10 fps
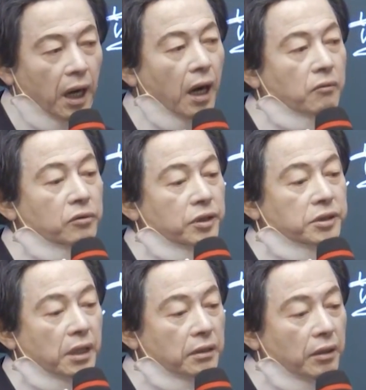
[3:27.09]
한국
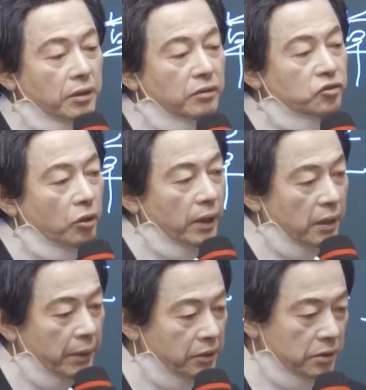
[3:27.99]
여자라는 게 0초
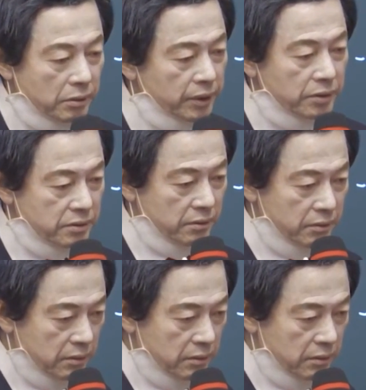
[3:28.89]
만에 밝혀져 버렸어.